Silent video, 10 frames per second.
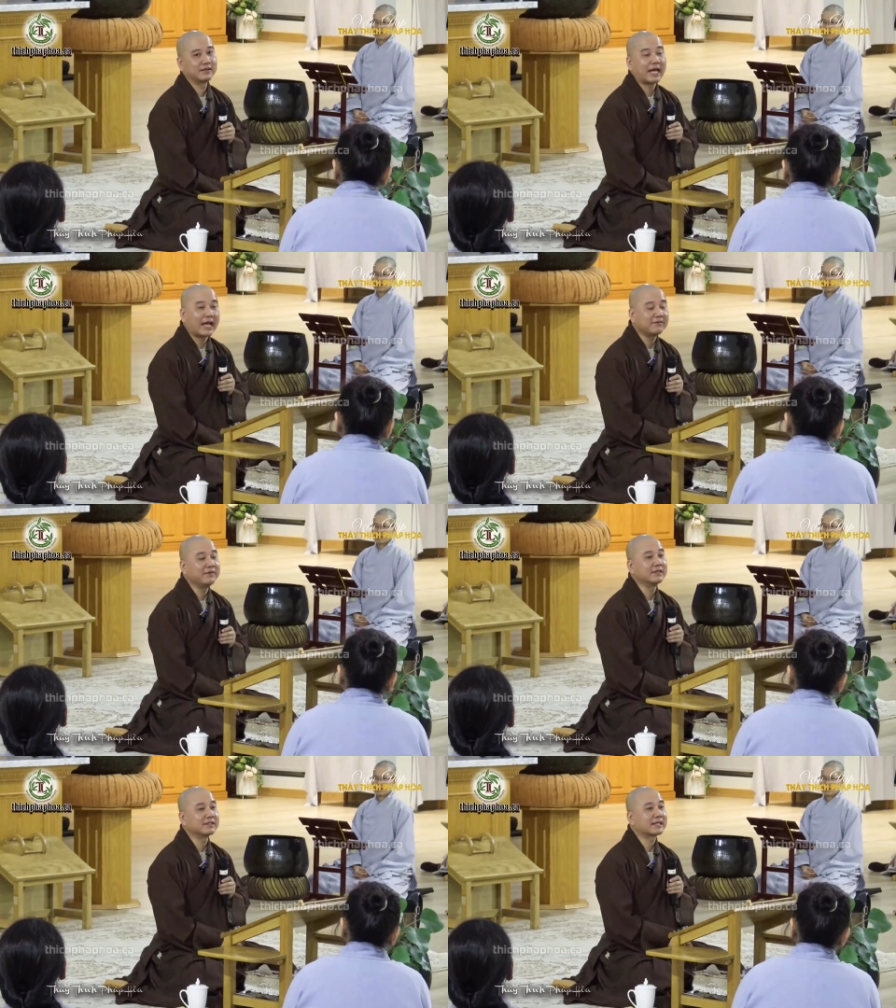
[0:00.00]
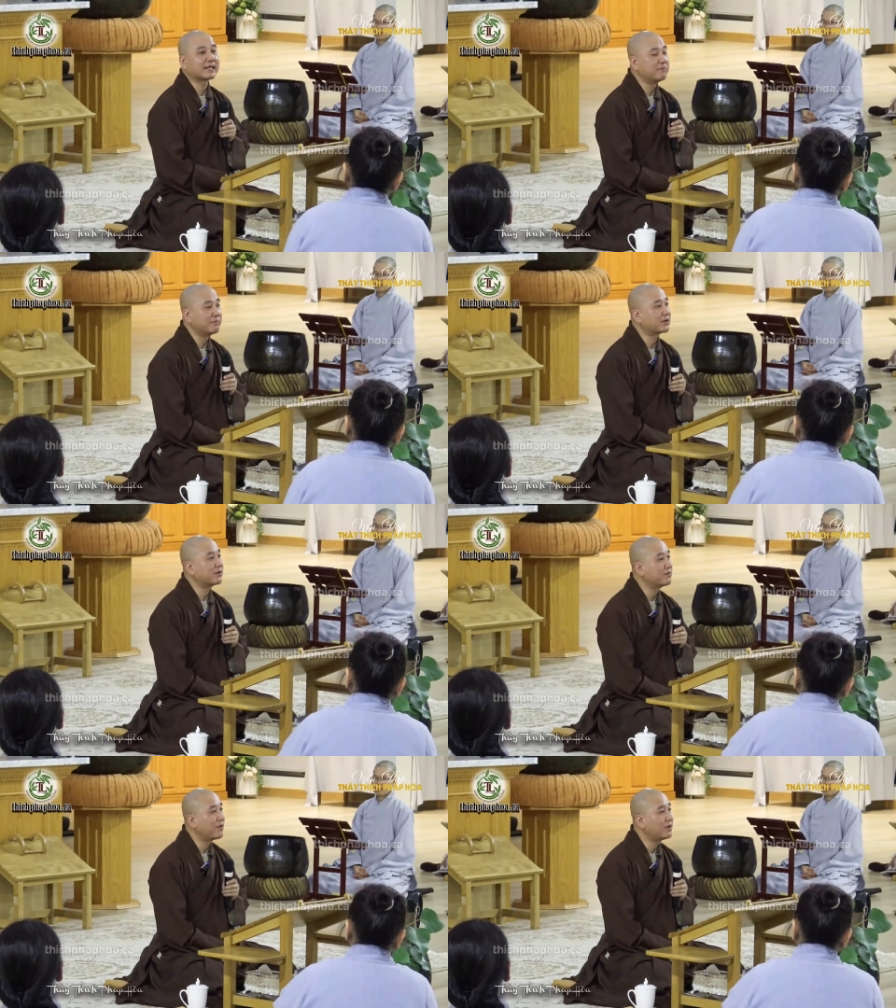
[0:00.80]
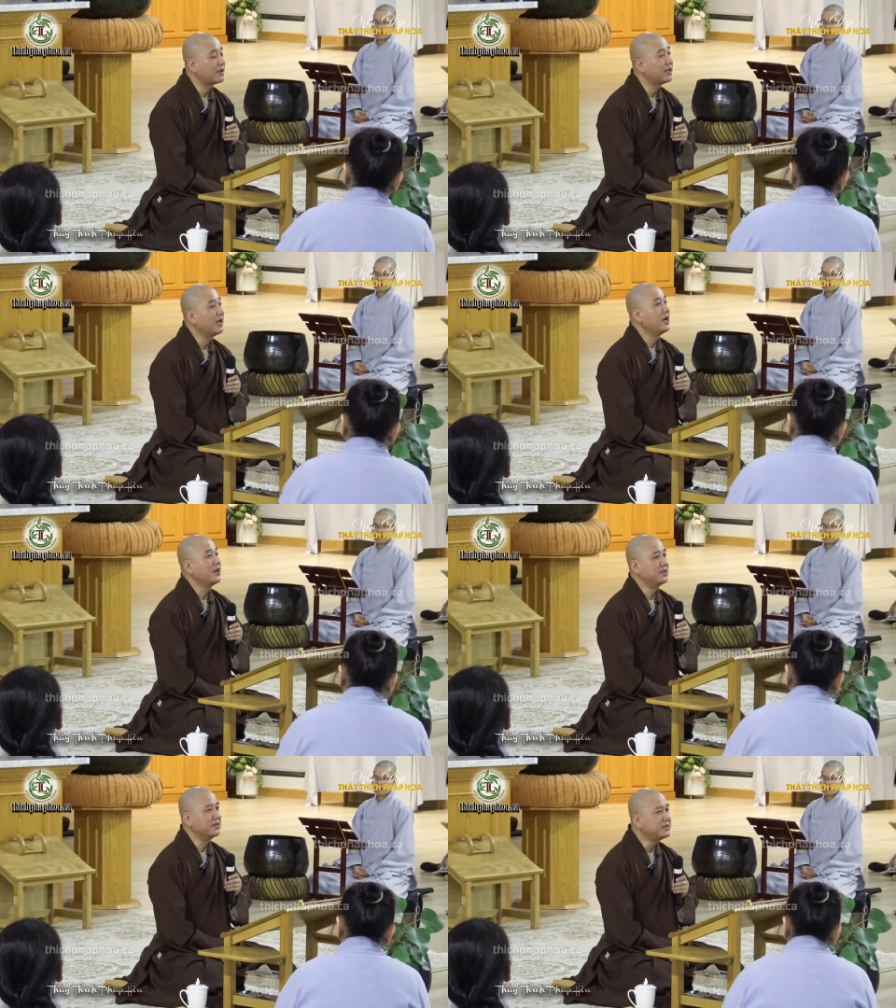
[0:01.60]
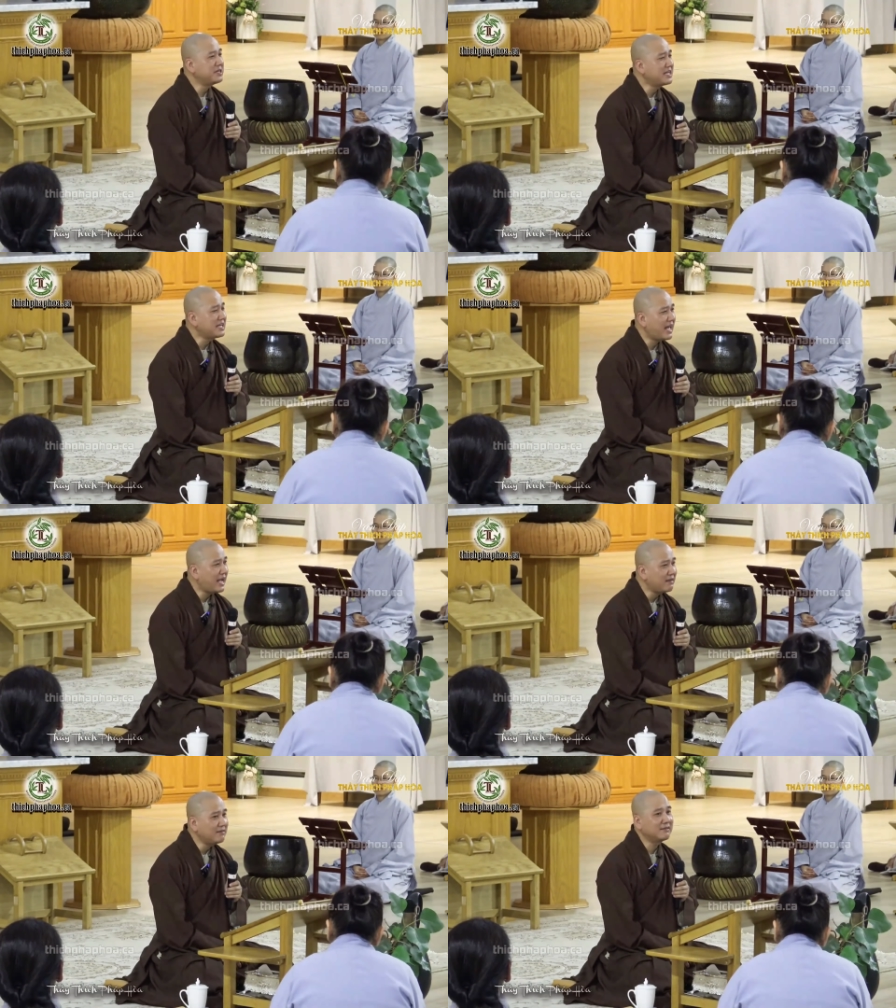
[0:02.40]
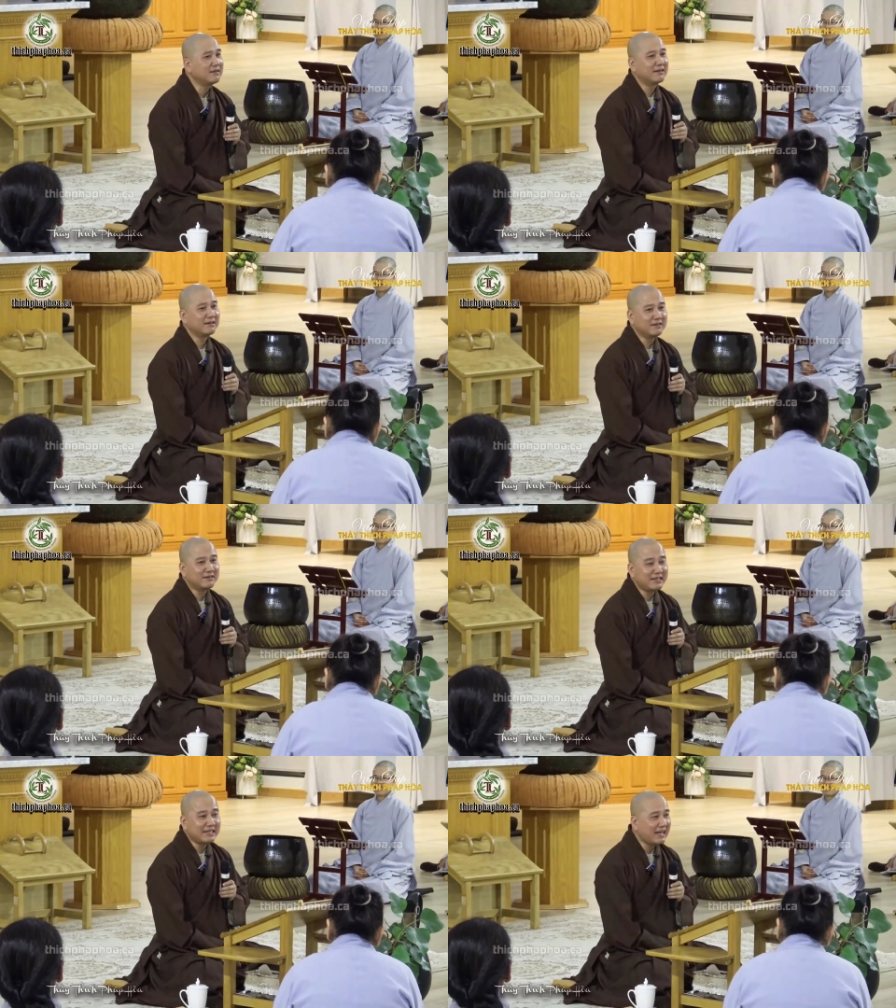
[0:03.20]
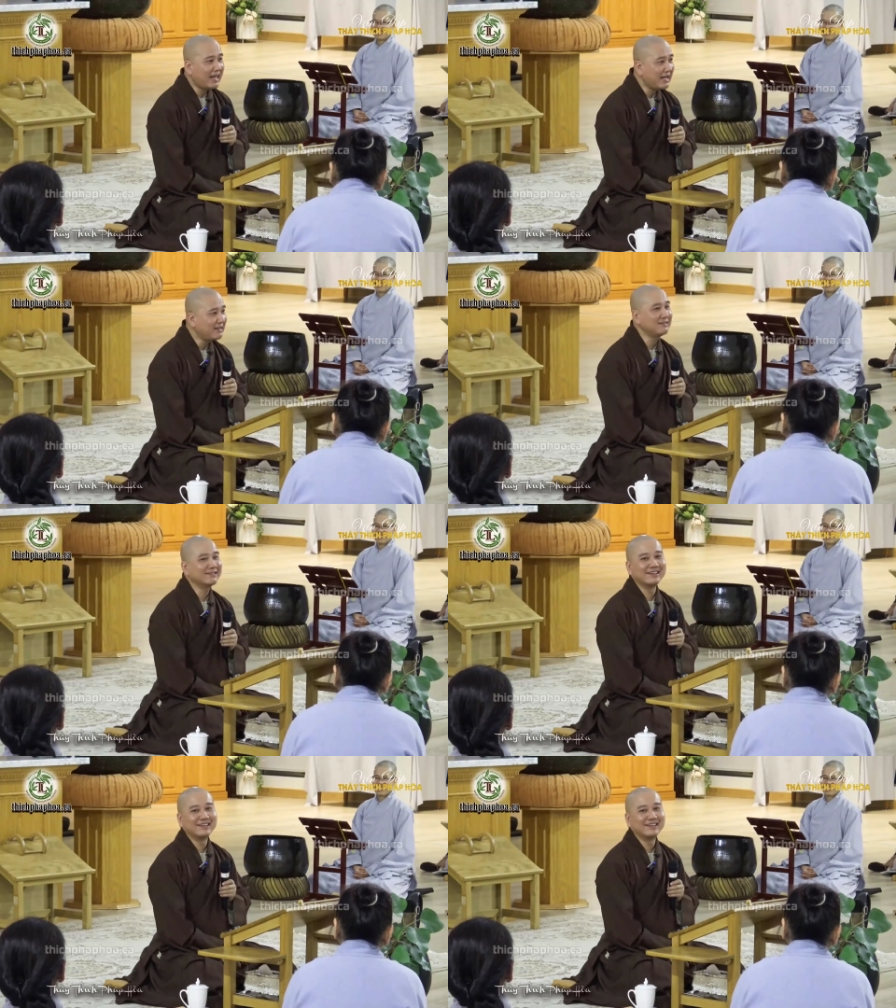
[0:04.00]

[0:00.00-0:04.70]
Thay vì người ta cầm microphone lên, giữ yên lặng, giữ yên lặng.